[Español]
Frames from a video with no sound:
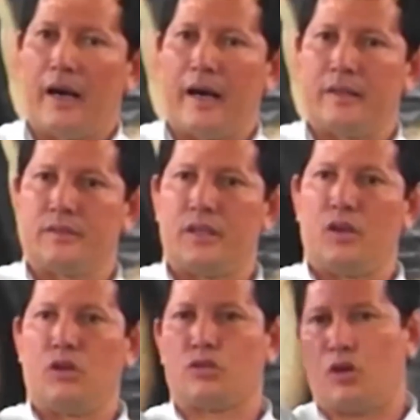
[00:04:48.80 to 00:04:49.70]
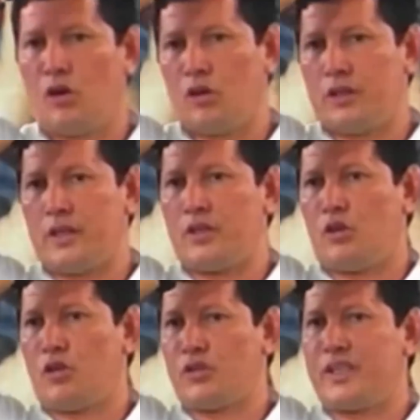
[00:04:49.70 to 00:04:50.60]
ante los ojos de
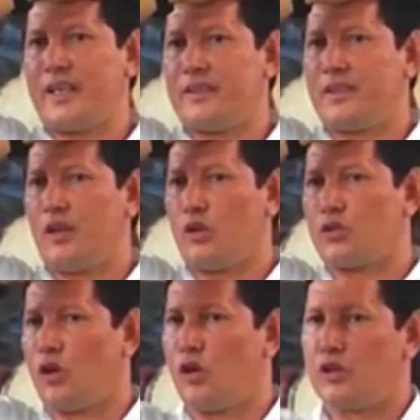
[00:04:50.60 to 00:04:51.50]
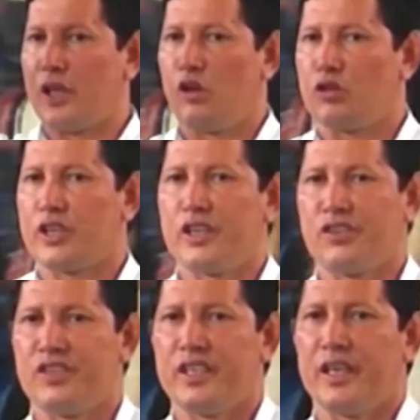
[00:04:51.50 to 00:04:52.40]
Dios y ante los ojos de los
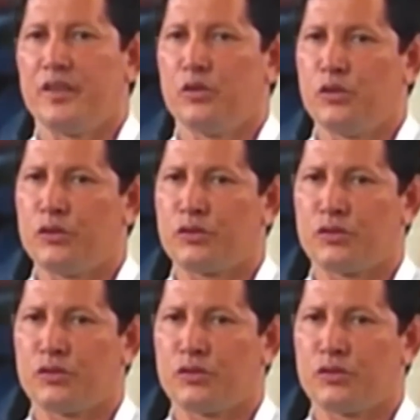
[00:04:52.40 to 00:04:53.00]
cristianos,